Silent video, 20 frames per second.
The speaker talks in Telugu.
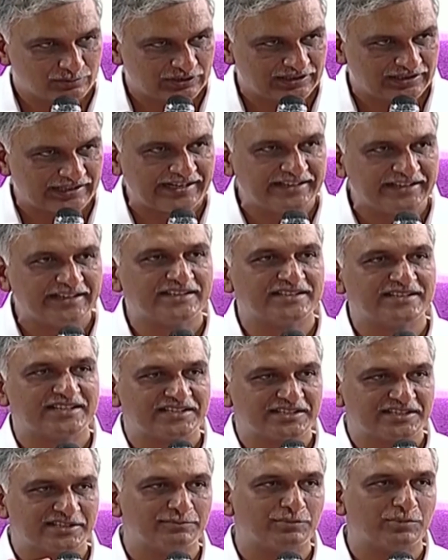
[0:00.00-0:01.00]
డ్రైనేజ్
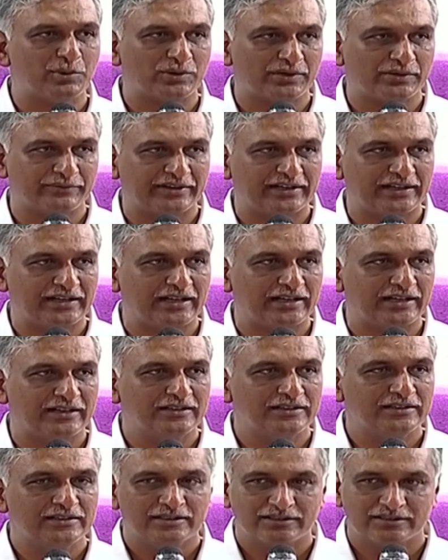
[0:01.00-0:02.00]
సిస్టమ్ పోవడం వల్ల
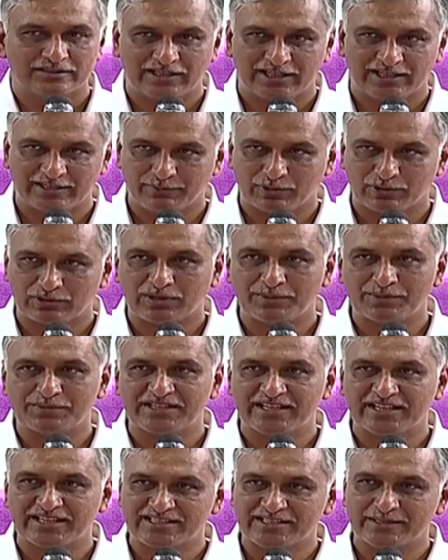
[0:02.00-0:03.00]
దాన్ని మొత్తం
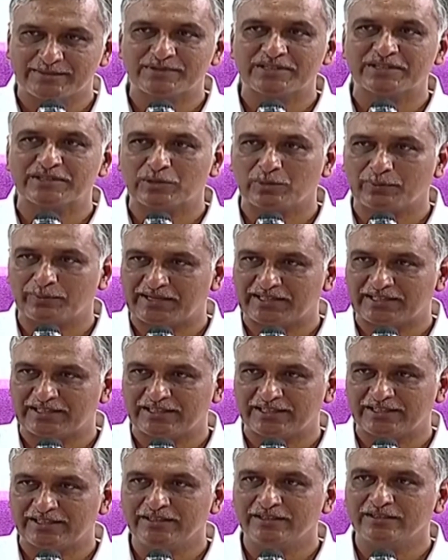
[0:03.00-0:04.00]
జిహెచ్ఎంసీతో
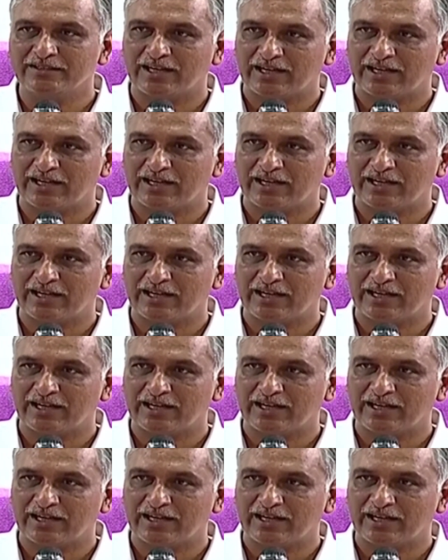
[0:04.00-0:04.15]
మాట్లాడి